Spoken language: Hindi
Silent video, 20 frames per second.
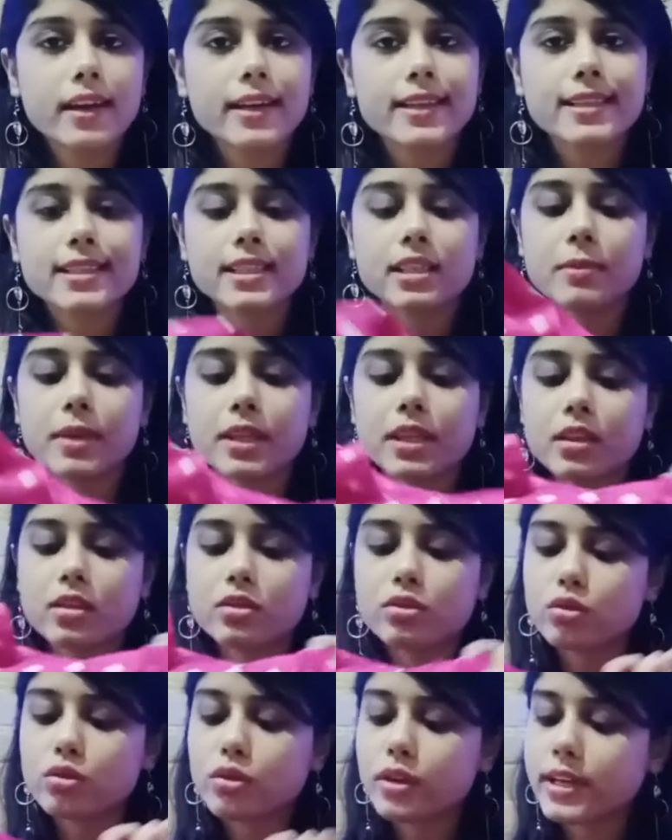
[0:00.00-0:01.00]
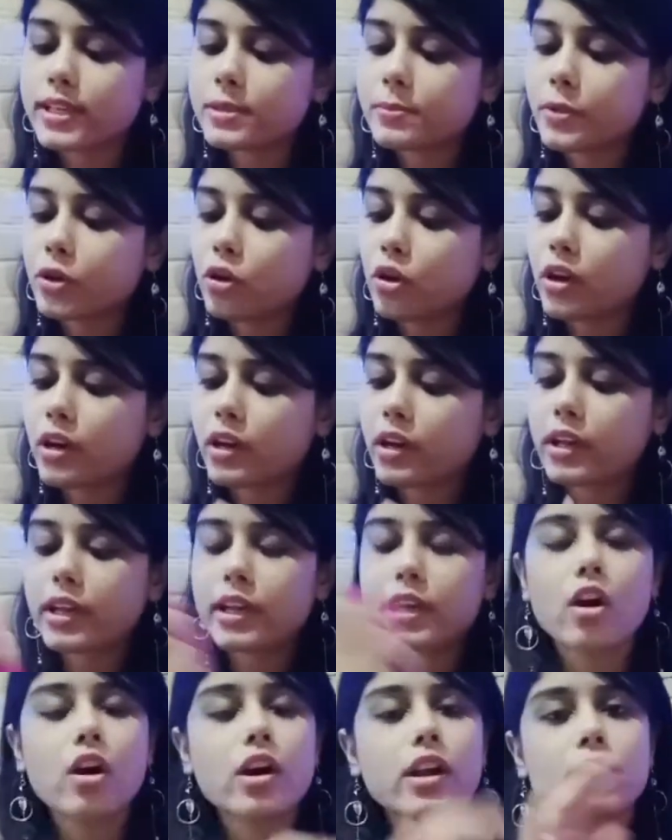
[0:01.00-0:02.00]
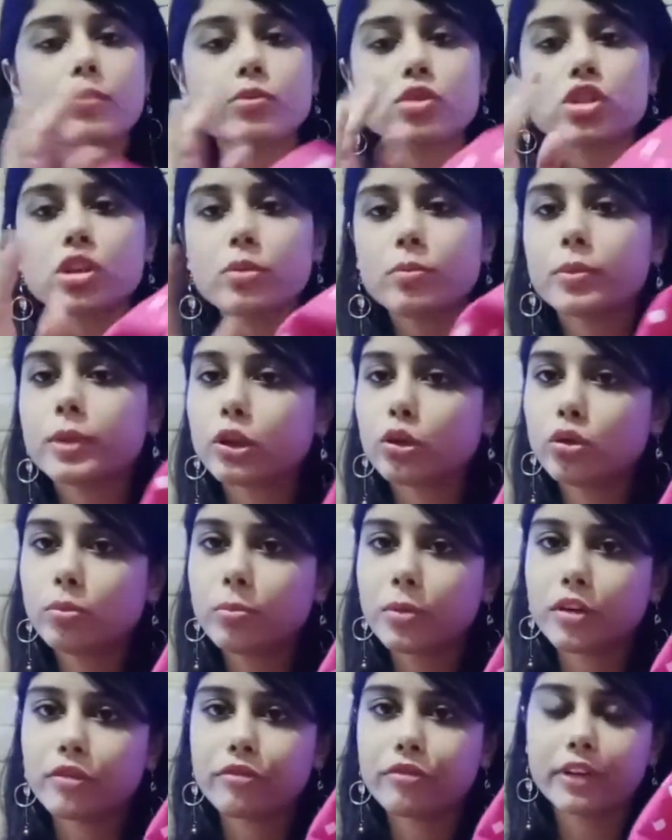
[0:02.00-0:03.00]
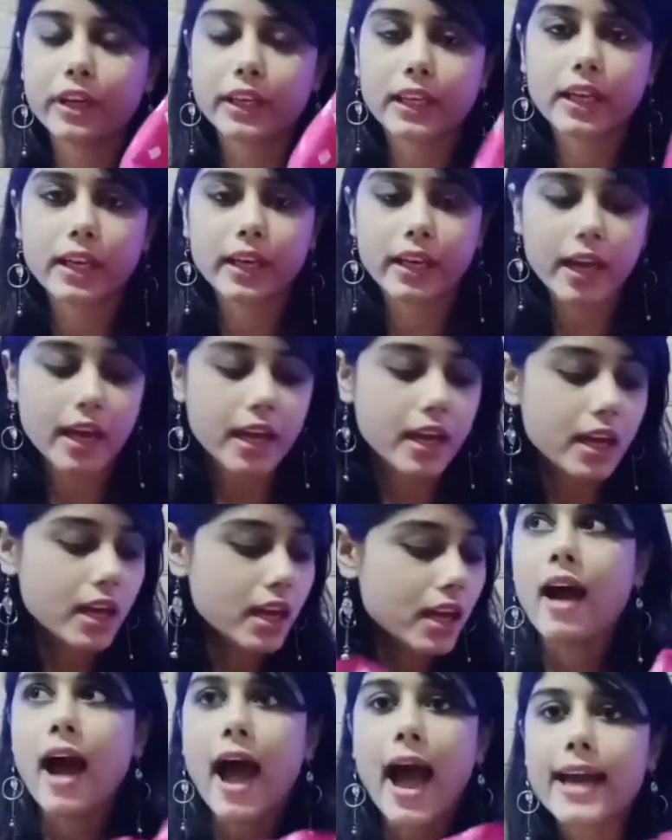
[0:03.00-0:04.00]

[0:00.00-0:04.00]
इसलिए मैंने इसको एस पे ऑर्डर किया और ये मुझे बिल्कुल परफेक्ट लग रहा है